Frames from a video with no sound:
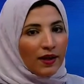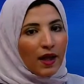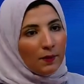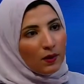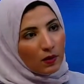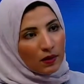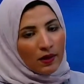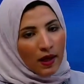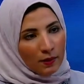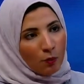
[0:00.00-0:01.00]
فاحنا عاملين
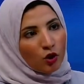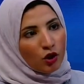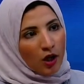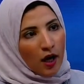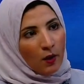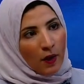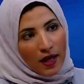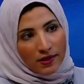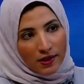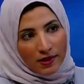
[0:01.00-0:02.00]
يعني مقترح
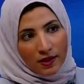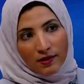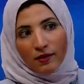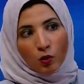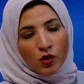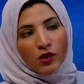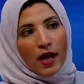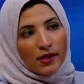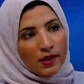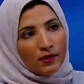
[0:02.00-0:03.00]
لورقه سياسات تخص
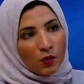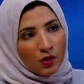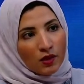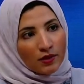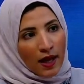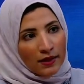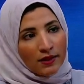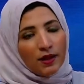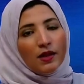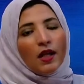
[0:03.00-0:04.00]
هذه التوصيات
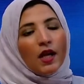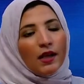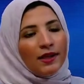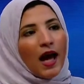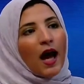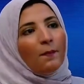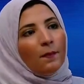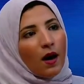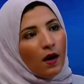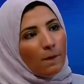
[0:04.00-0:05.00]
تحديدا دعم
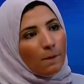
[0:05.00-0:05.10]
ايه هو